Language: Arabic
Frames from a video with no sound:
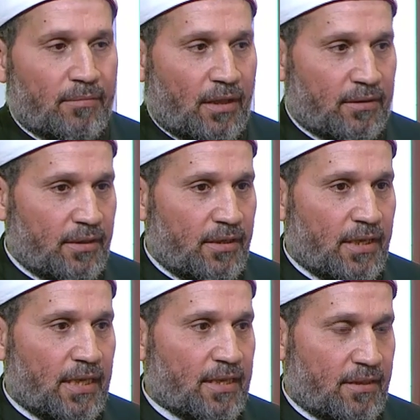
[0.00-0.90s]

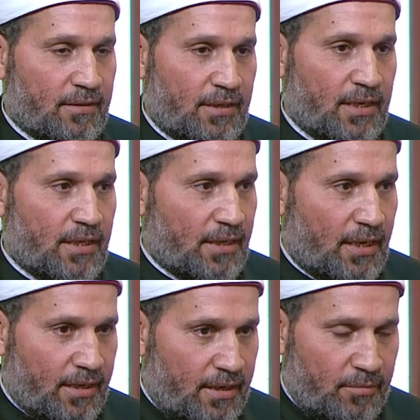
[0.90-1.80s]
مرضيه لا يستطيع ان
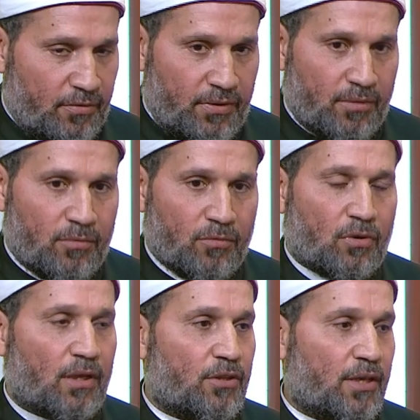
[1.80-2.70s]
يتحكم في
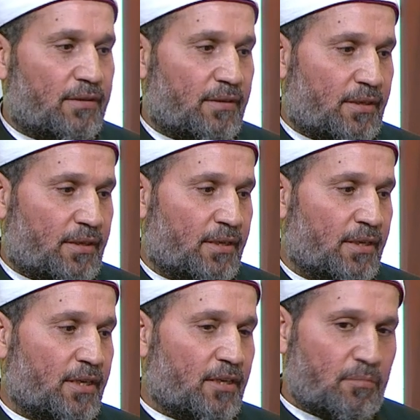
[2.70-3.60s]
مخرجاته
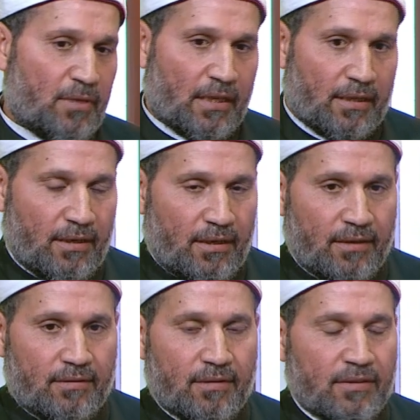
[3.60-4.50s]
آه. من
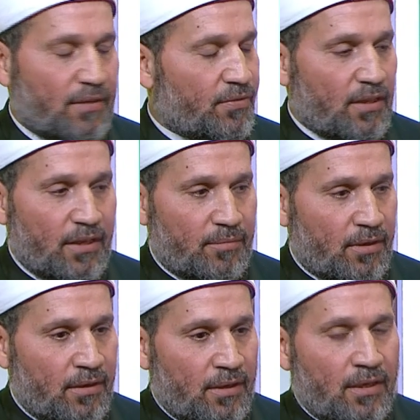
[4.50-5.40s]
الغائط نفس
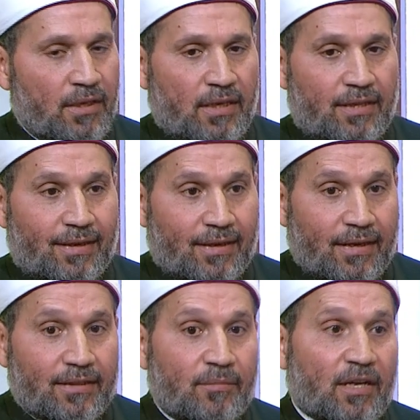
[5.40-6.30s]
الامر نفس الامر اذا
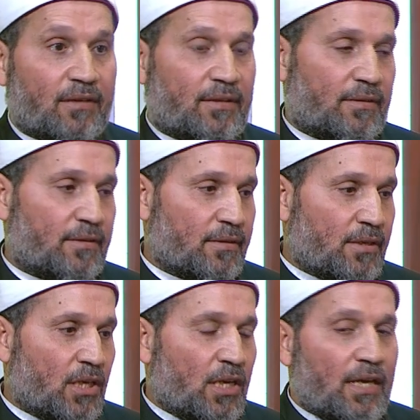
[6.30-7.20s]
بالزبط. كان مرضا
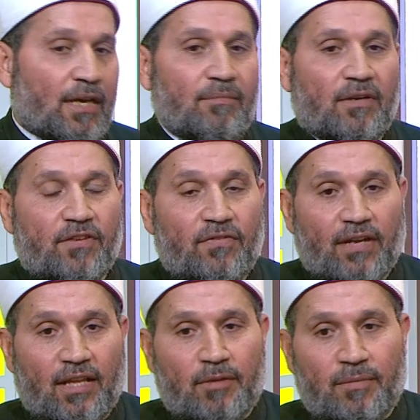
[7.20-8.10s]
نعم اما في
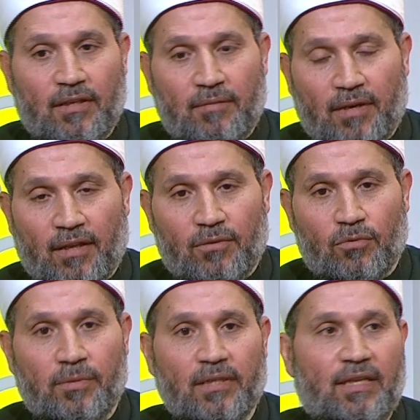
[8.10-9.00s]
فرق ما بين المرض
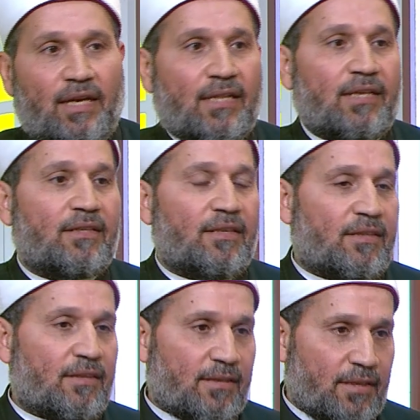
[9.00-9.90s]
وبين الحالات
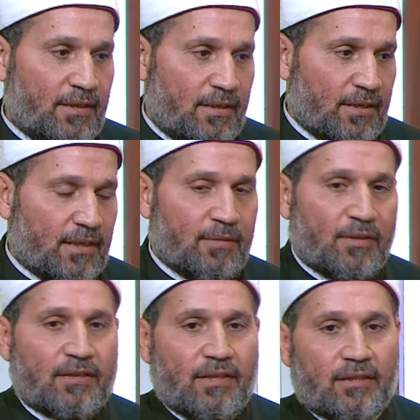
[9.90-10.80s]
الاستثنائيه يعني
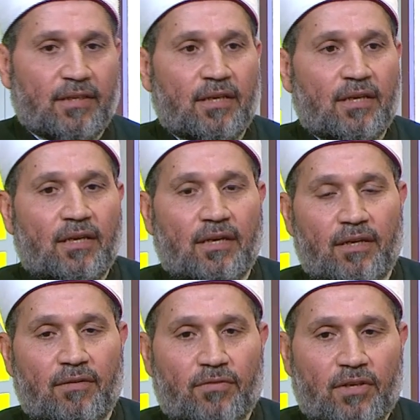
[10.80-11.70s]
مثلا
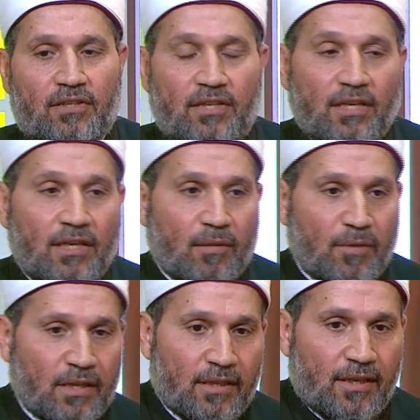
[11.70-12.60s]
طبعا. كتير
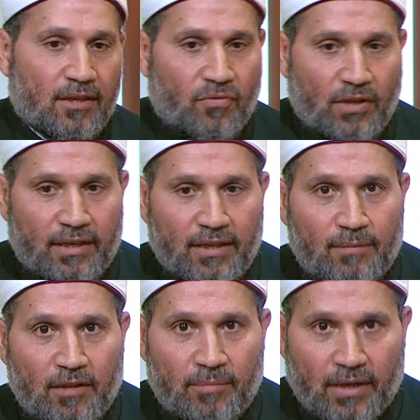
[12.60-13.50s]
من الناس في
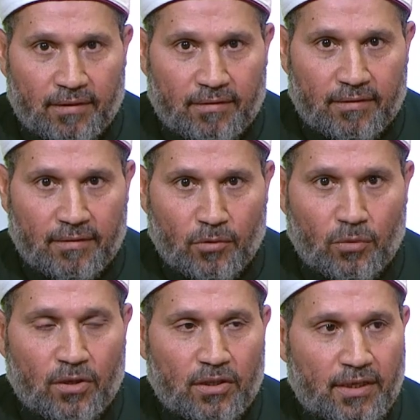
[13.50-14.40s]
ايام البرد
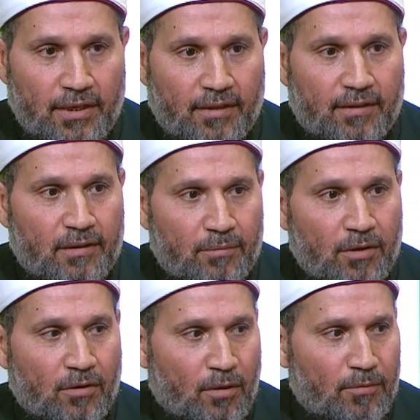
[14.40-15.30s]
ممكن يحس ان
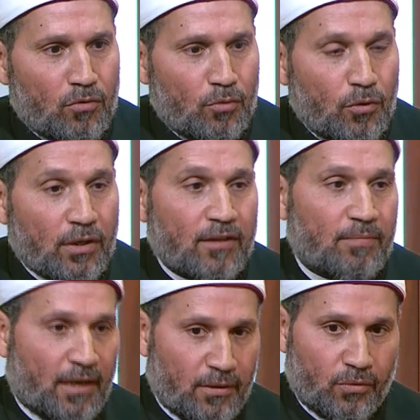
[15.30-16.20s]
بيقع منه بول
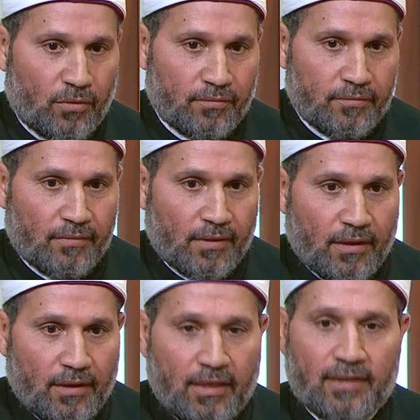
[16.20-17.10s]
غصب عنه
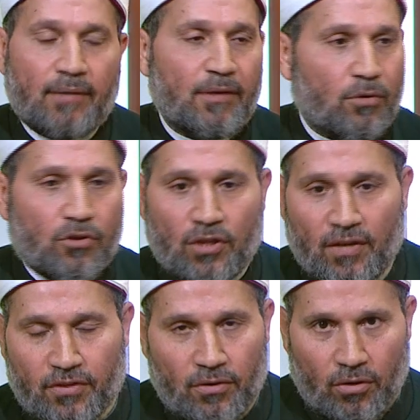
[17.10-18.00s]
لا ده ما ياخدش
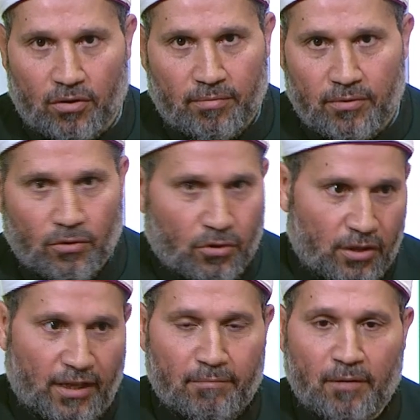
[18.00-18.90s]
نفس الحكم
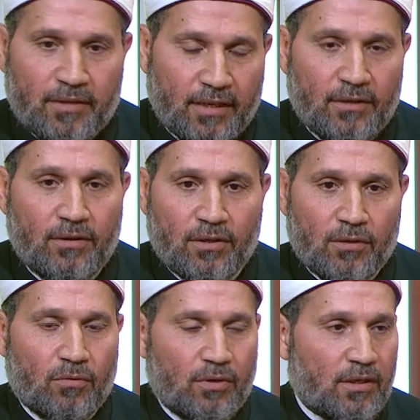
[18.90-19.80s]
يخش الحمام تاني
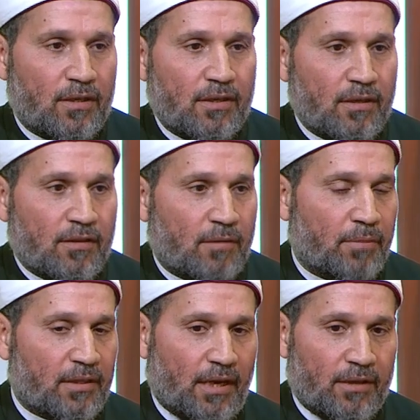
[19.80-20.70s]

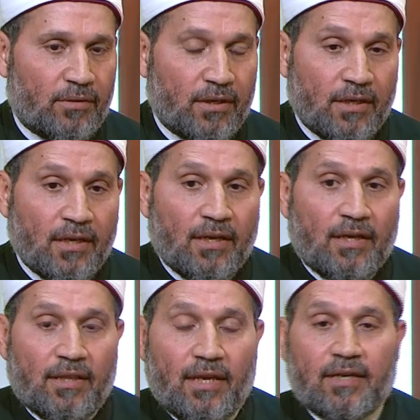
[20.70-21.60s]
ويظبط حاله
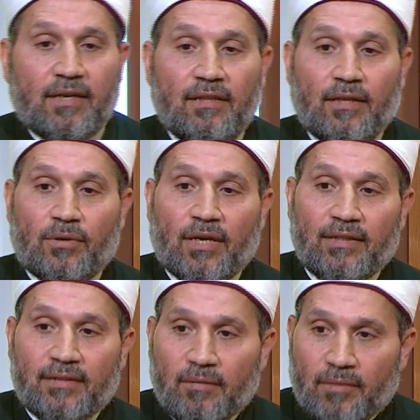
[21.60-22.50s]
لكن لو
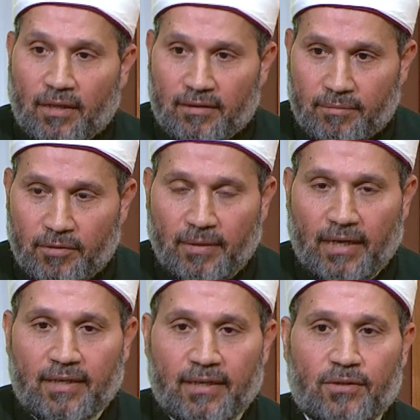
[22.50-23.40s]
كان ده مرض
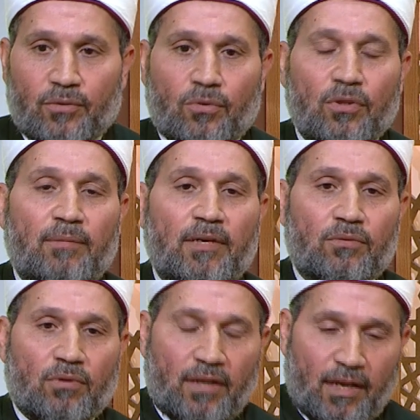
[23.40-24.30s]
بمعنى انه كل ما
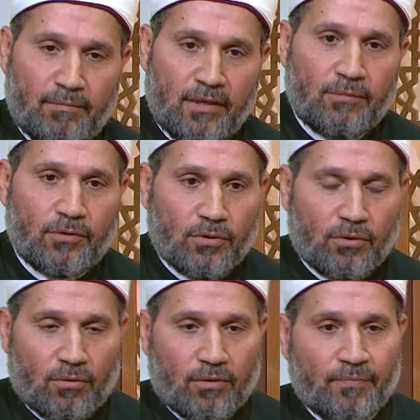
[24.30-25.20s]
يدخل الحمام ويخرج